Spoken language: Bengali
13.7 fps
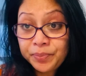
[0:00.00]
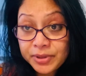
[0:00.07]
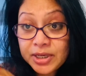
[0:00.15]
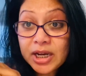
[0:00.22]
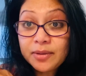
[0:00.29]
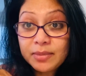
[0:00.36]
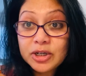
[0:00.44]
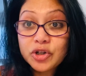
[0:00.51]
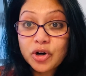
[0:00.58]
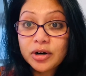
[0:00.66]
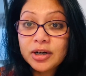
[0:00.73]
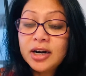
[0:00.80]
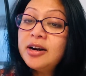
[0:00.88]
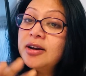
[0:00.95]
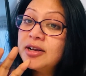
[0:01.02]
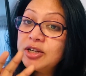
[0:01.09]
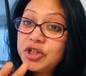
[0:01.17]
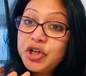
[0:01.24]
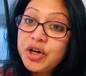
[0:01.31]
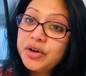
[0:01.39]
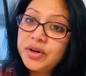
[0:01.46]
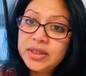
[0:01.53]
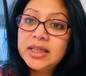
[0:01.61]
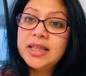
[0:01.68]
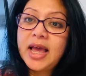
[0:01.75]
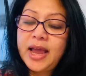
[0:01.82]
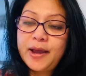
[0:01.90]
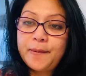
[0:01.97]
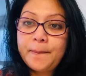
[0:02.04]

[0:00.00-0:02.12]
জার্মান সরকার স্বীকৃতি দেয়